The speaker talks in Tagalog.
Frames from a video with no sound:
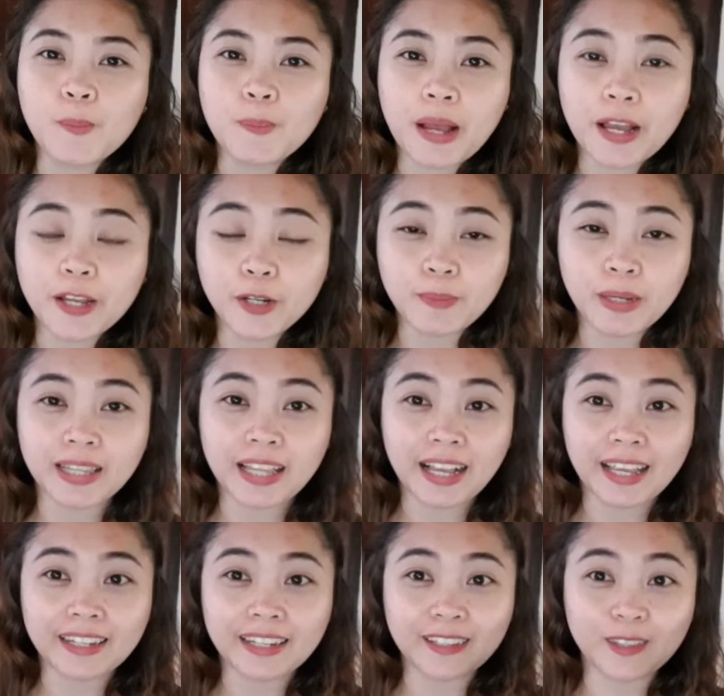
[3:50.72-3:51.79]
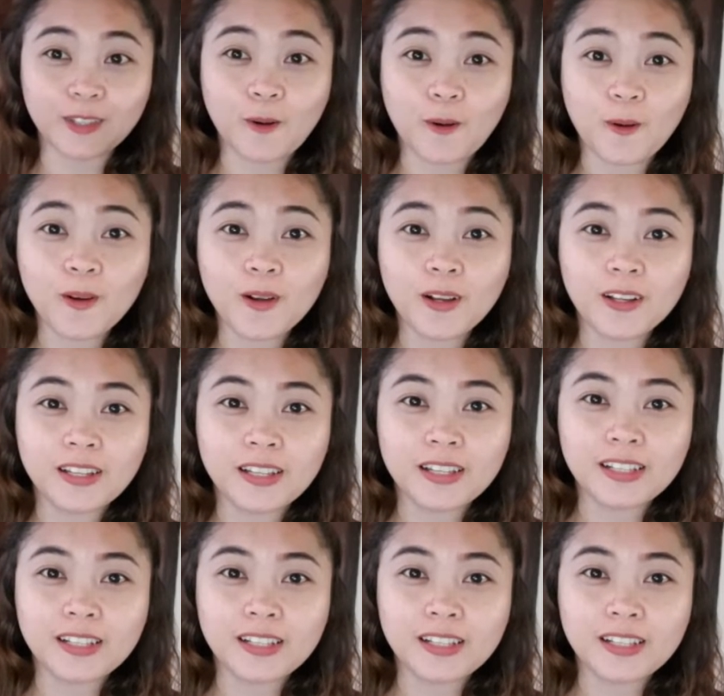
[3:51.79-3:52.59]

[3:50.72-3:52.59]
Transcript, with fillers: Paano maglagay nito?